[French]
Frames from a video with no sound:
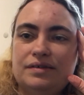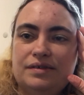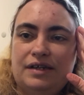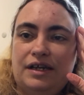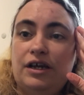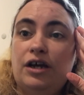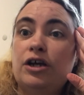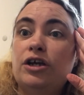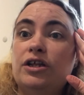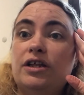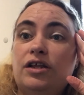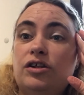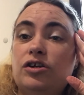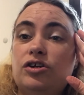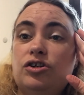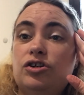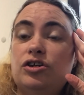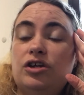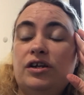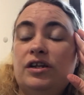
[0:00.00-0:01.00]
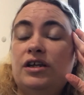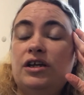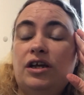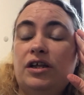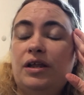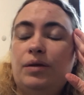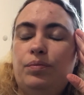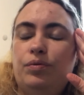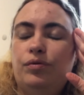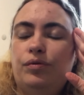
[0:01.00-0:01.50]
D'ailleurs il y en a il y
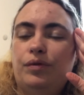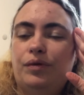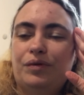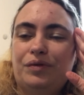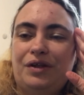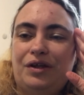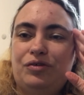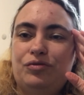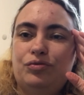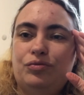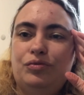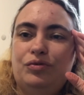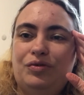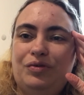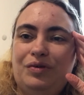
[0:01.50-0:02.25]
en a plus, on a tout,